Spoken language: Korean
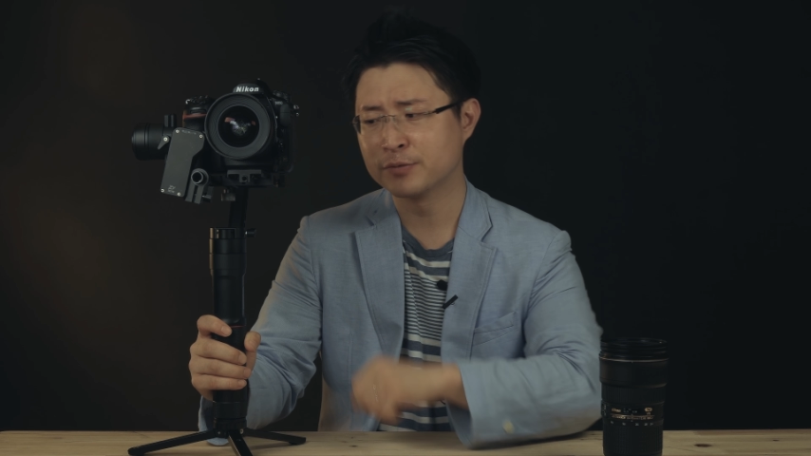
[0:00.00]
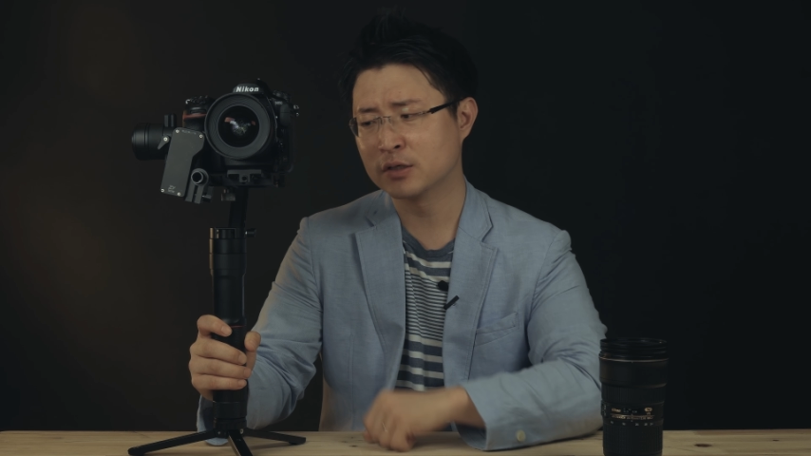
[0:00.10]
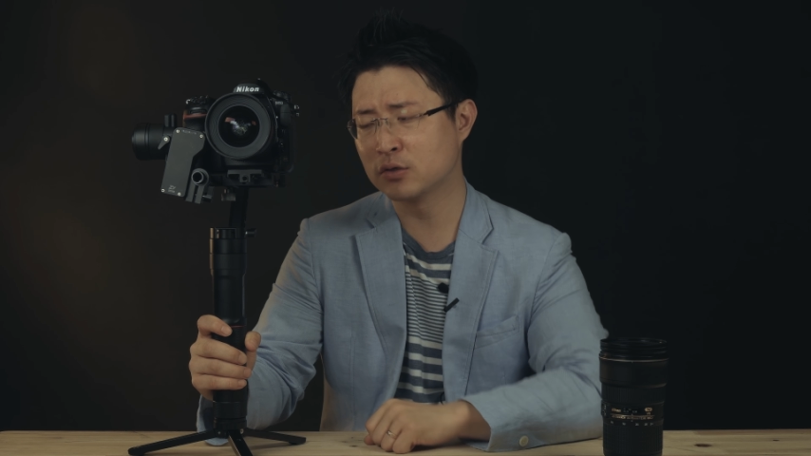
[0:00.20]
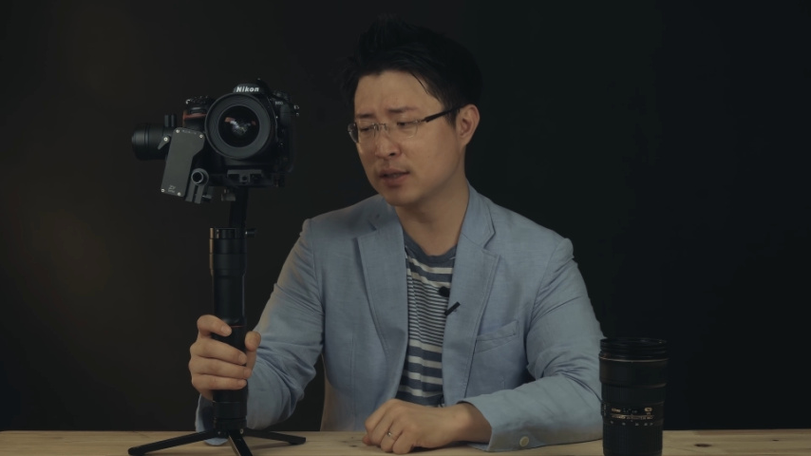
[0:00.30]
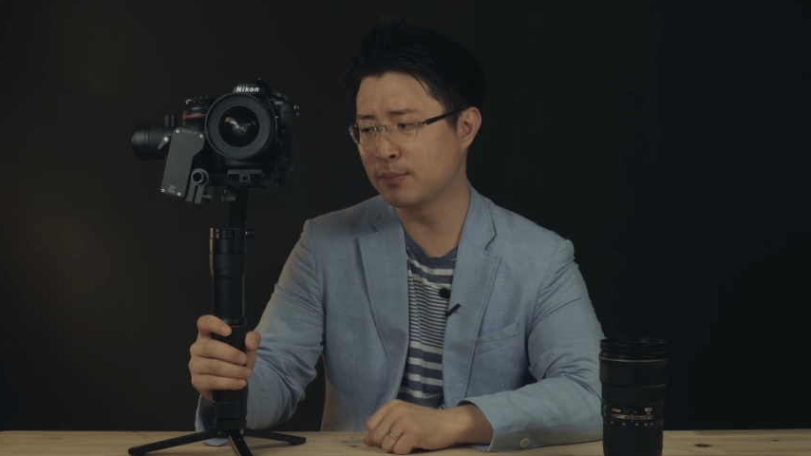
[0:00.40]

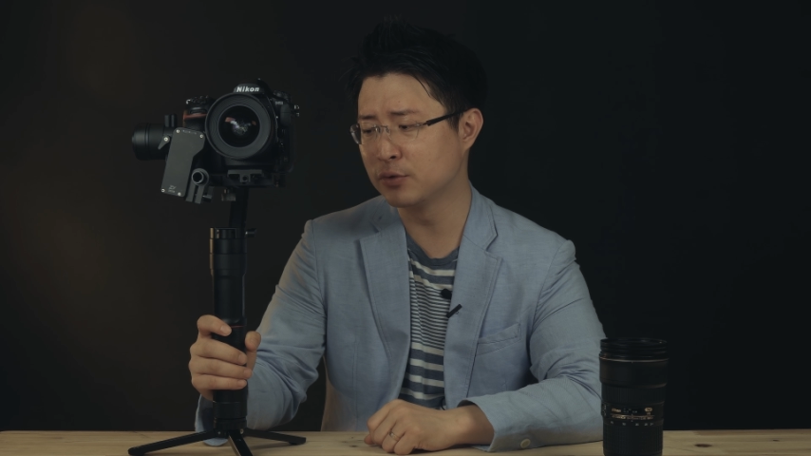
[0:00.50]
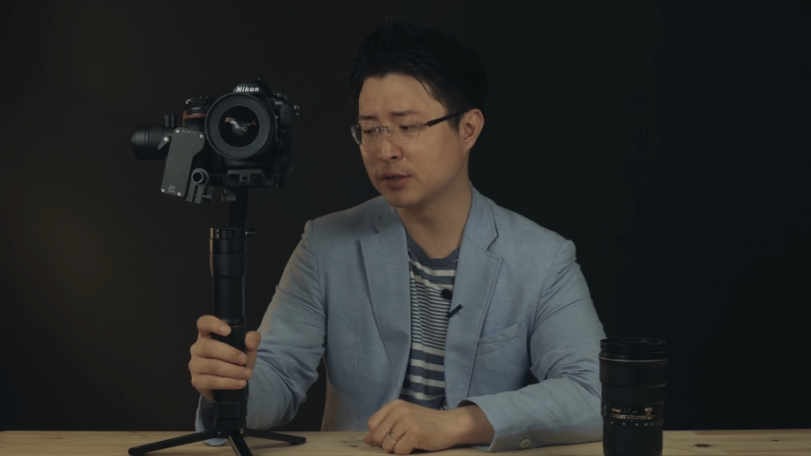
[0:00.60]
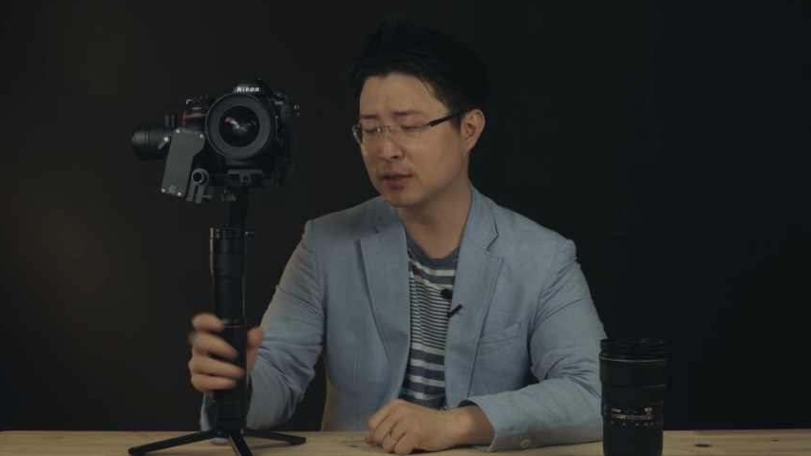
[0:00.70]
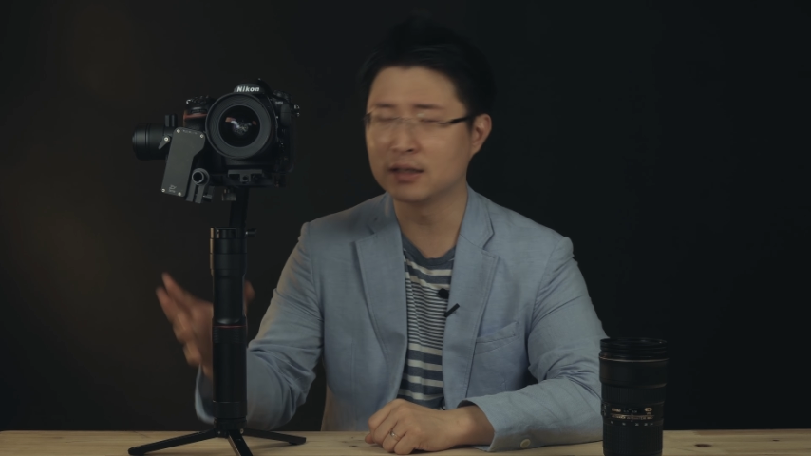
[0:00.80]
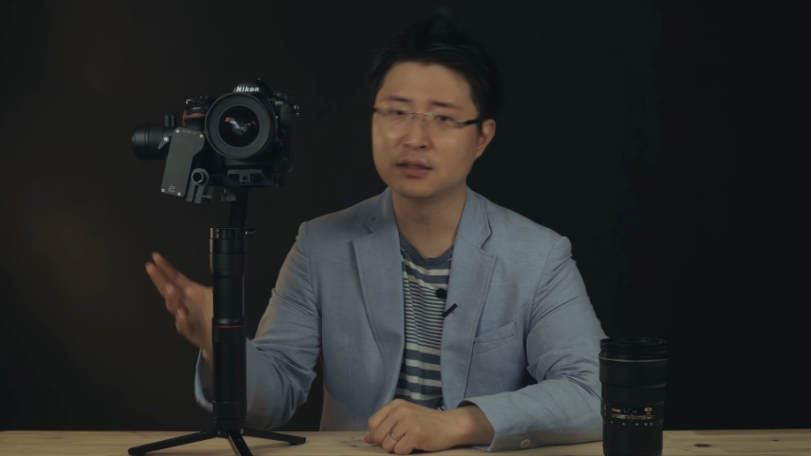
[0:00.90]
그러다
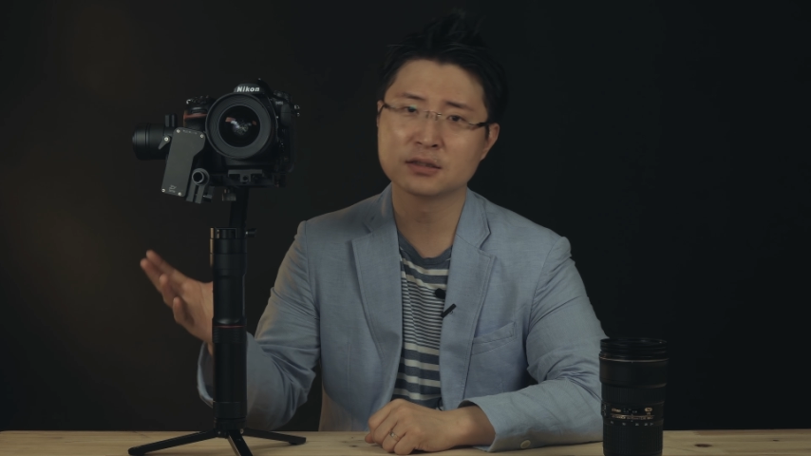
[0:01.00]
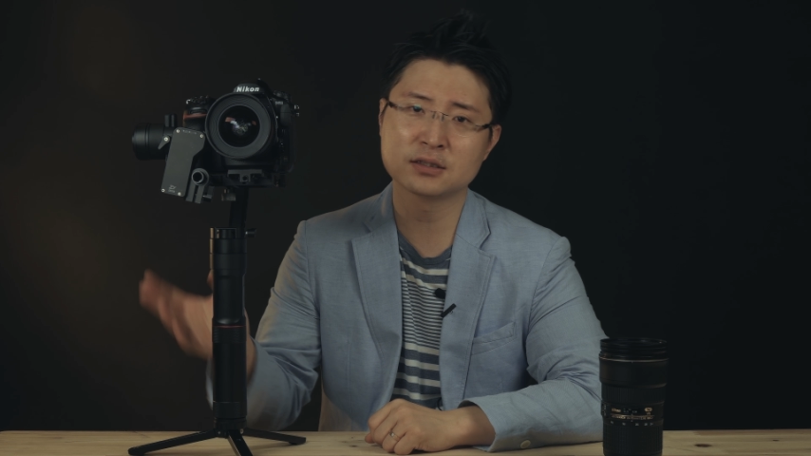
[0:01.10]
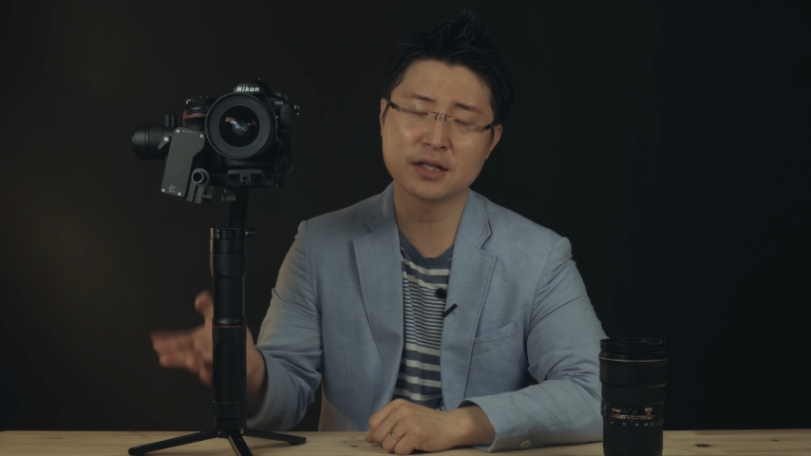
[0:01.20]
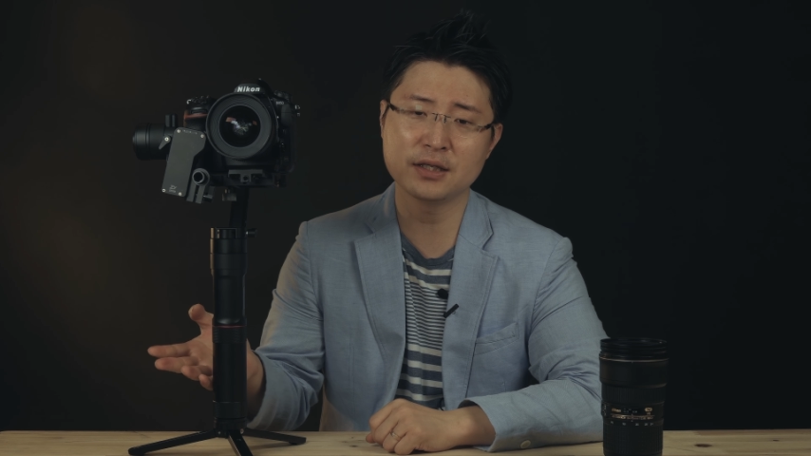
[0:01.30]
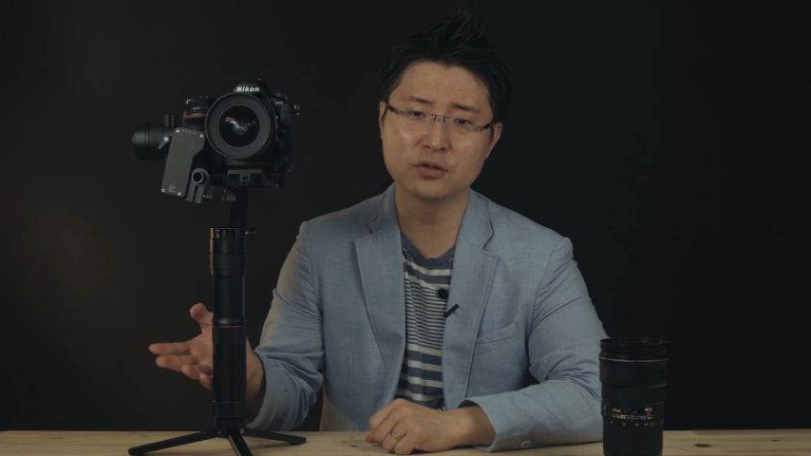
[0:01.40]
보니까
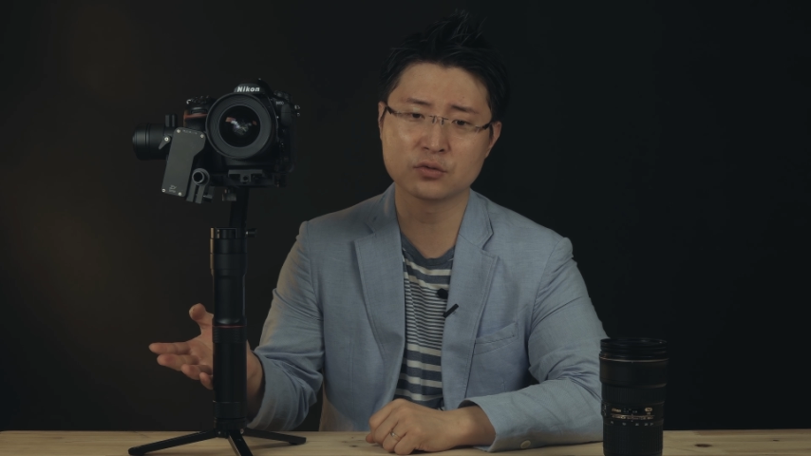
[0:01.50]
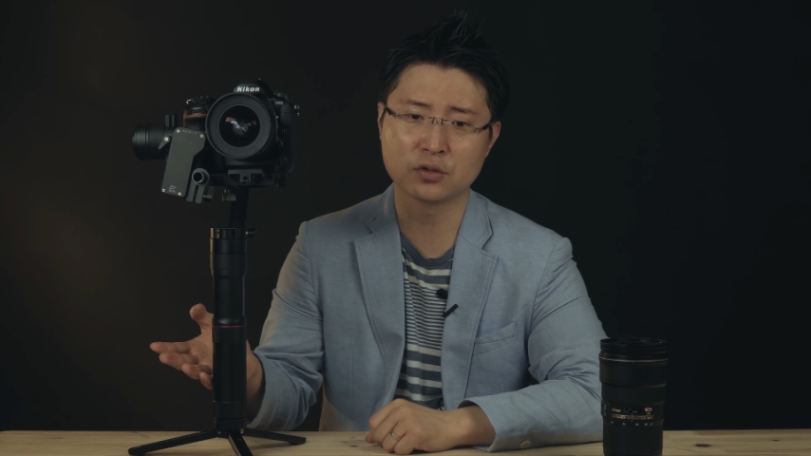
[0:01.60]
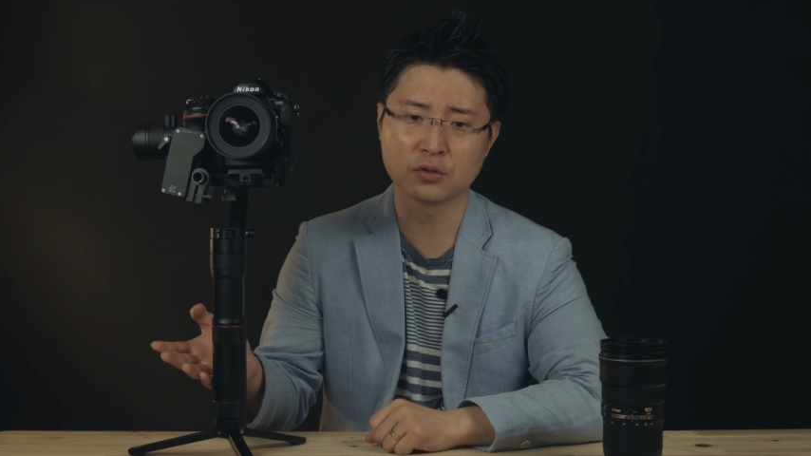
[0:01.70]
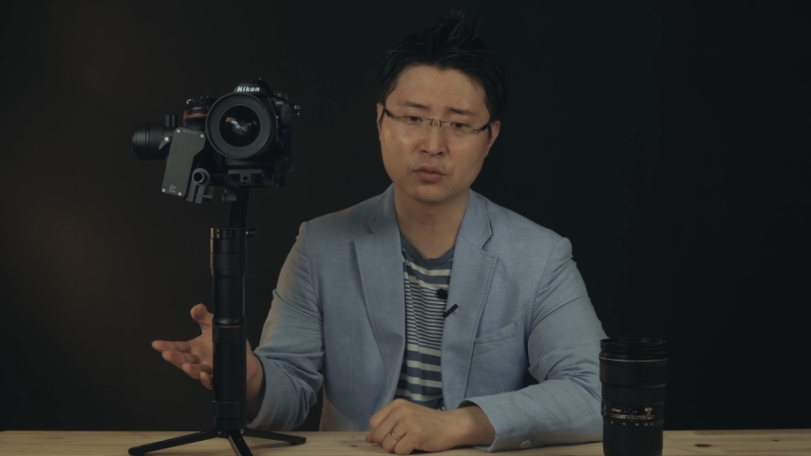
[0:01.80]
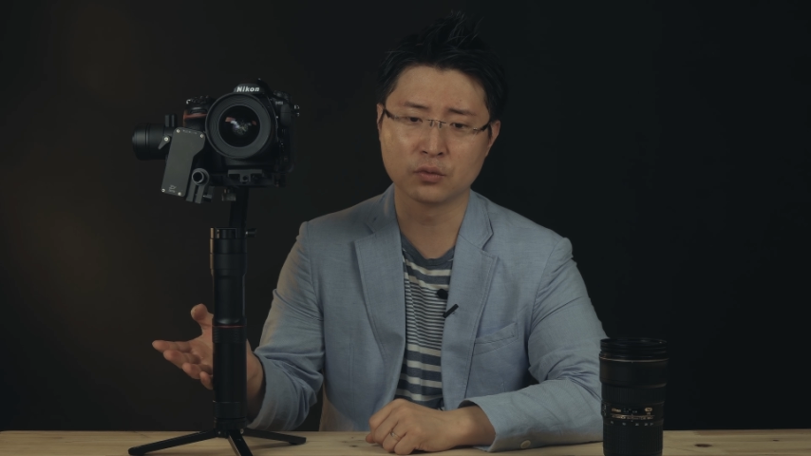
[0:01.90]
크레인도
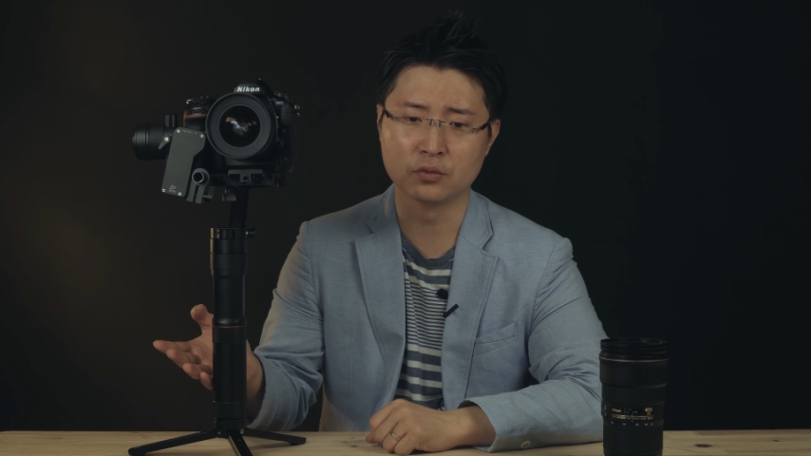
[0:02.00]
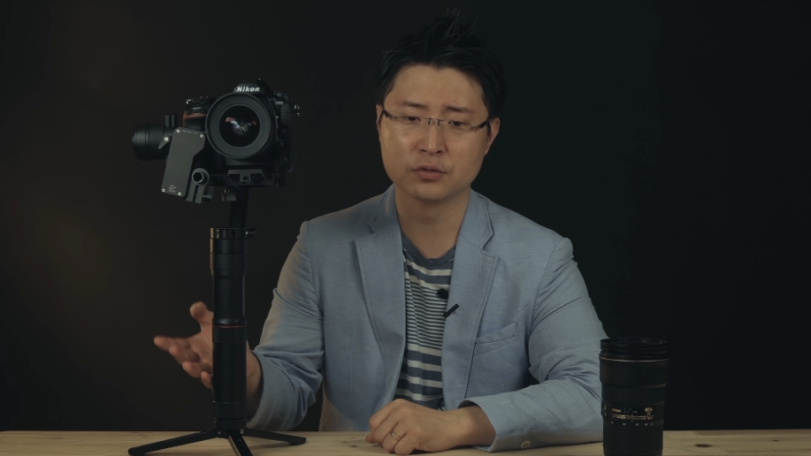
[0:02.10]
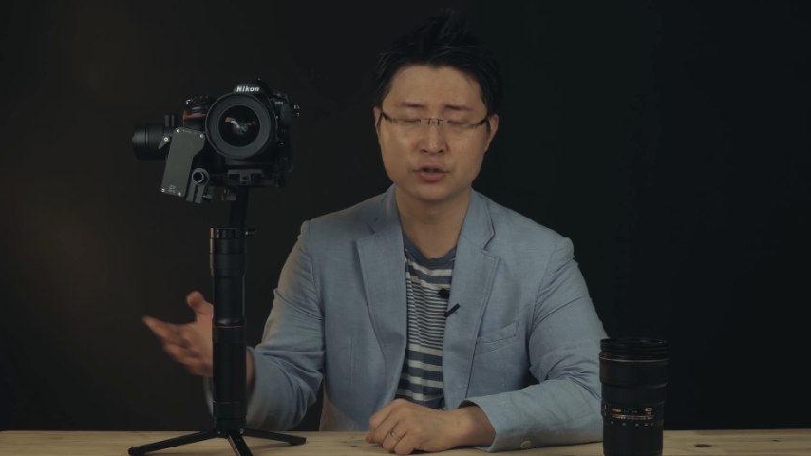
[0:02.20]
그렇고